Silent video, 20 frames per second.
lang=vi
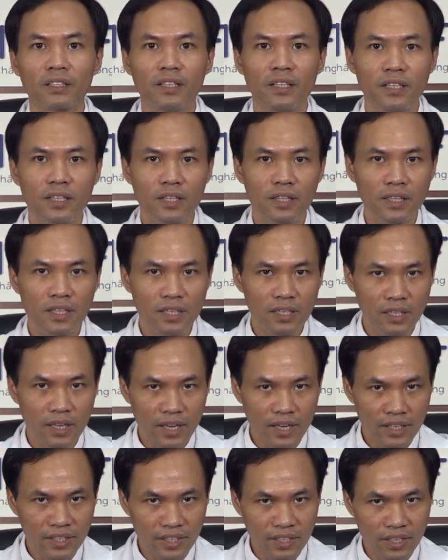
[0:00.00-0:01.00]
thì cái tỷ
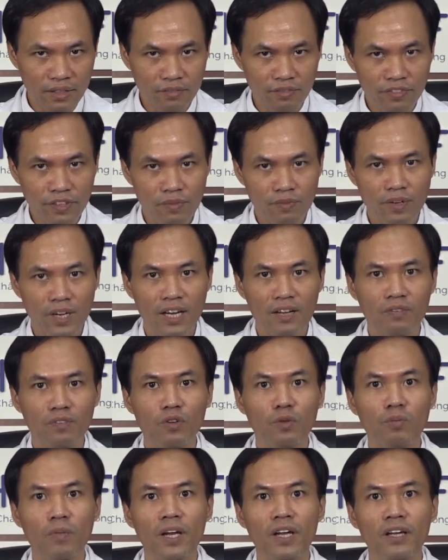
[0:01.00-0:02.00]
lệ nhiễm viêm gan
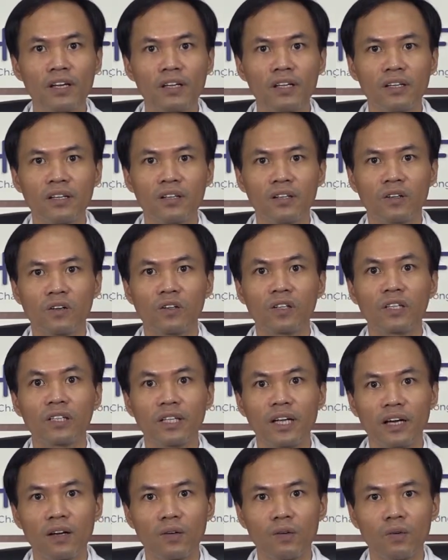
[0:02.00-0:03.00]
virus B nó rất
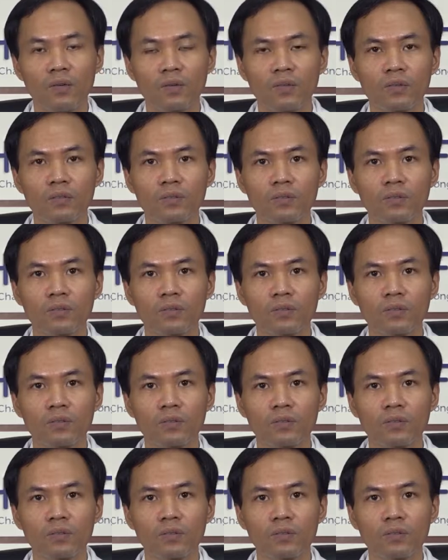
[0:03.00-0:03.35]
cao.